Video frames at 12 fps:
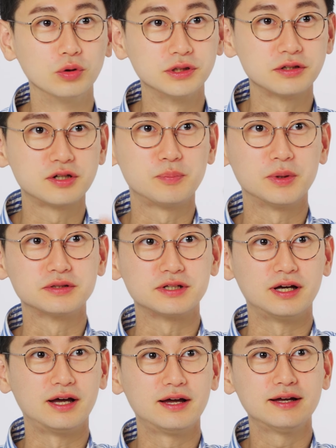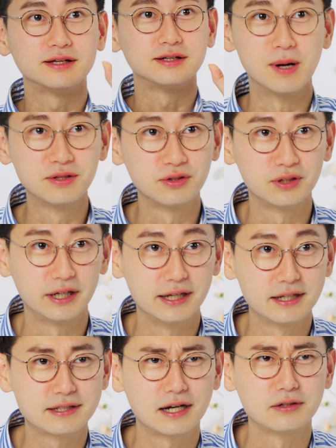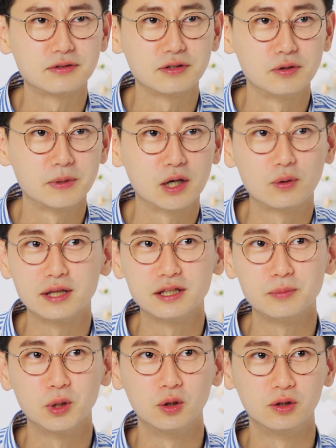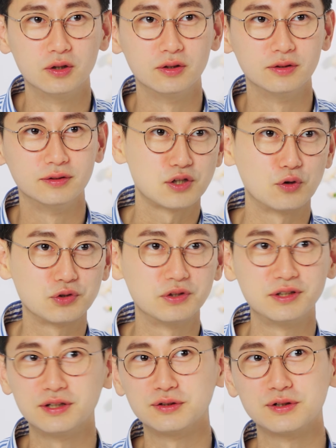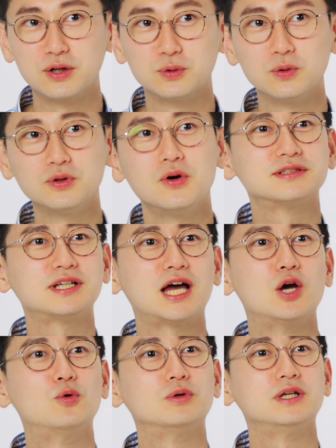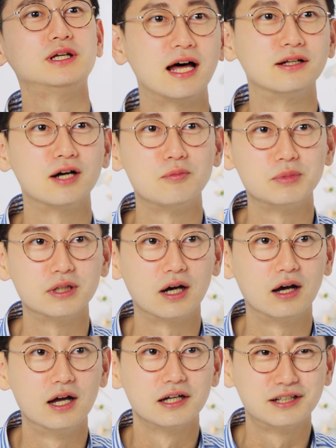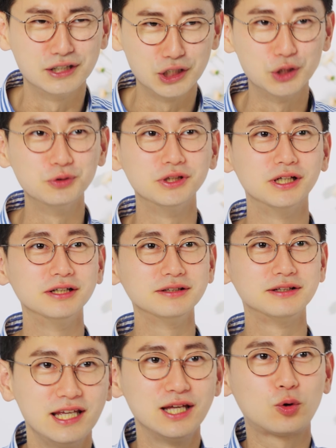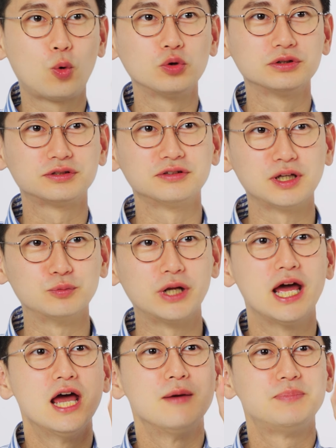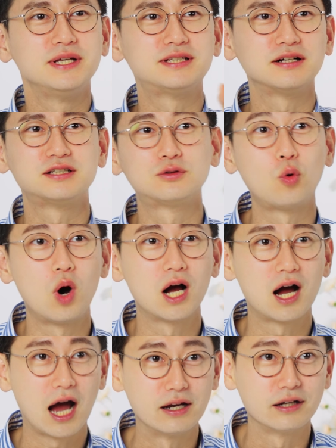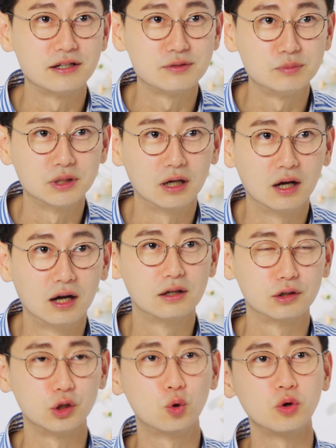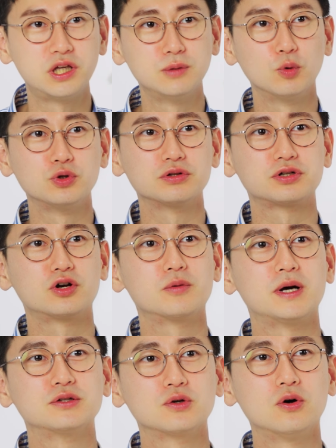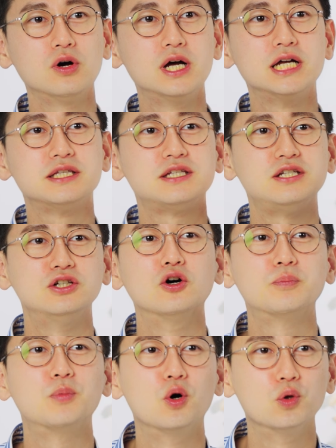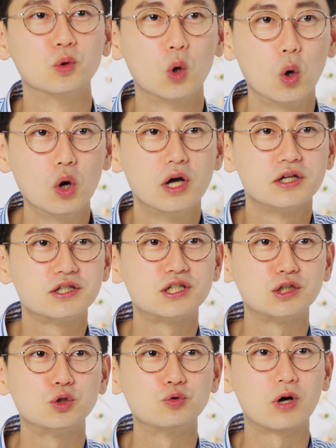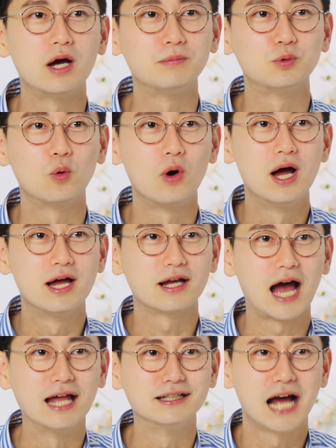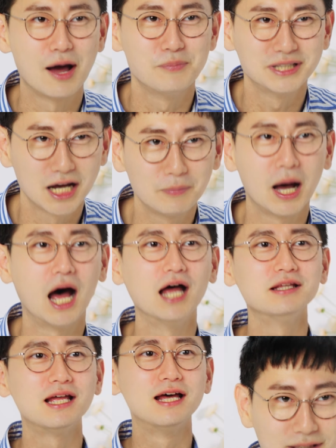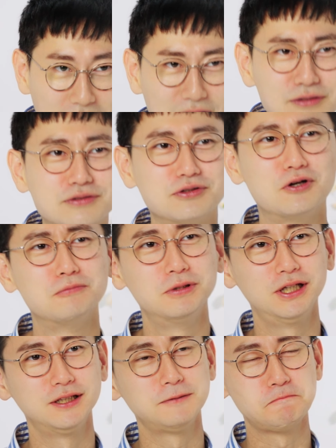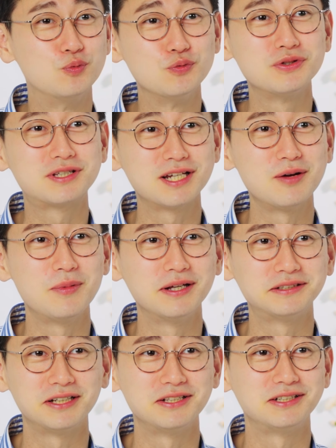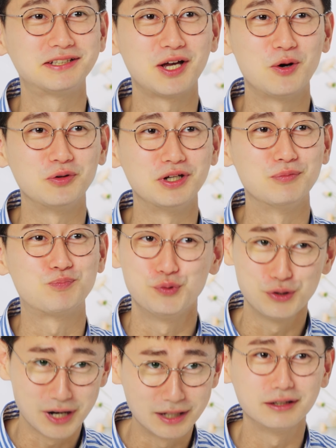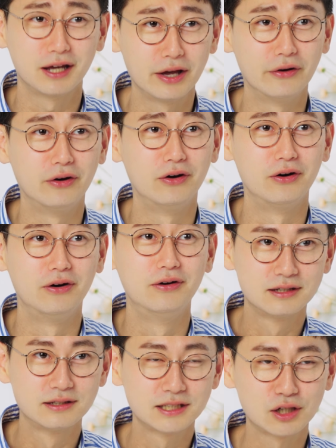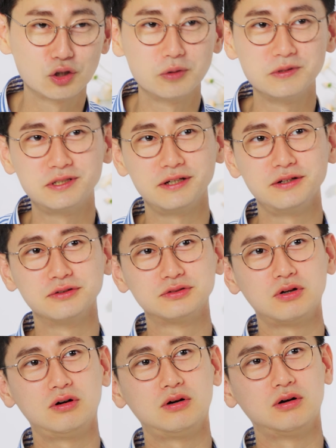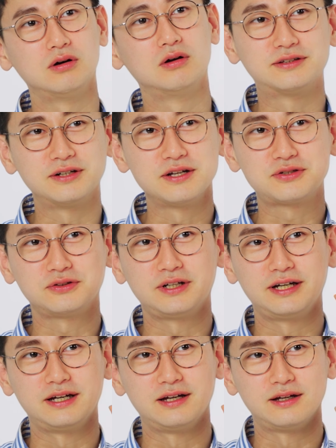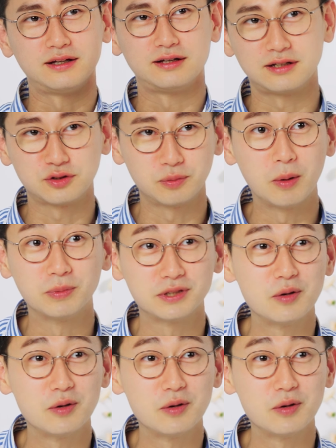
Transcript: 우선 첫 번째 일반 전화의 장점이라고 한다면 정전이 되더라도 사용이 가능합니다 그 이유는 이 코드선 때문에 비상시 통화가 가능해집니다 그리고 기본료 저렴하죠 지역번호로 신규 가입도 가능합니다만 단점은 문자 메시지 사용이 불가능해요 자 그럼 이제 이어서 인터넷 전화의 장점 한번